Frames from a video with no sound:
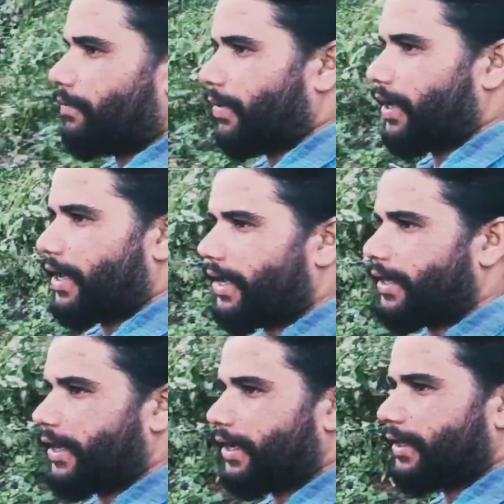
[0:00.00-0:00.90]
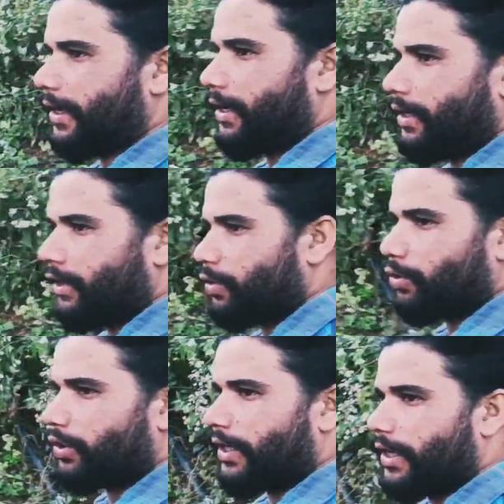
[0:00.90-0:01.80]
मैं एक ही देखा था तो
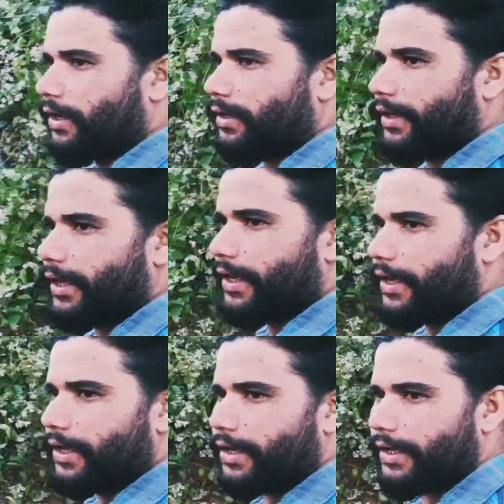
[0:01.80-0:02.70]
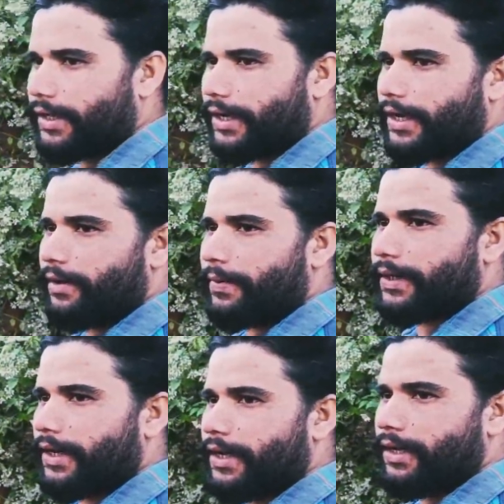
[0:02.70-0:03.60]
चलिए देखेंगे किधर गया
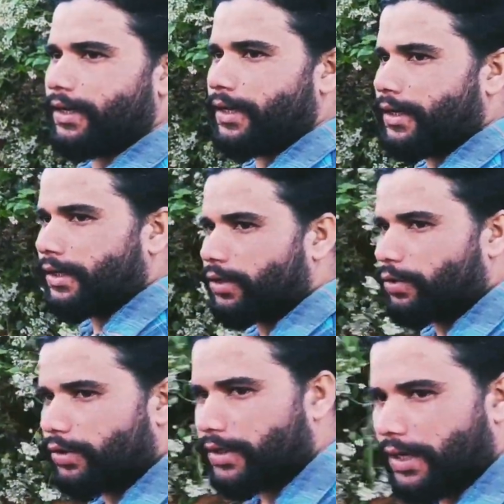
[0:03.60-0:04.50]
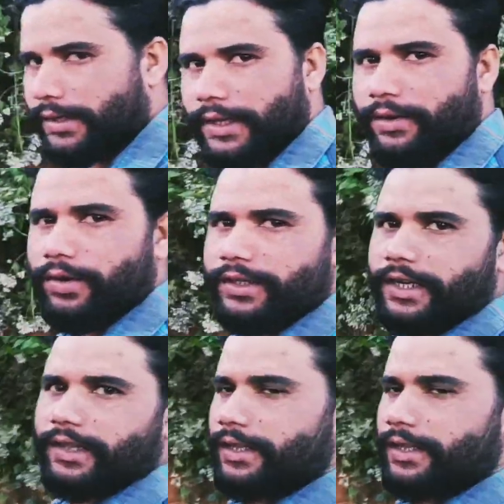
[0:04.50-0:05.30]
पता नहीं तो इसका अंदर ही होगा शायद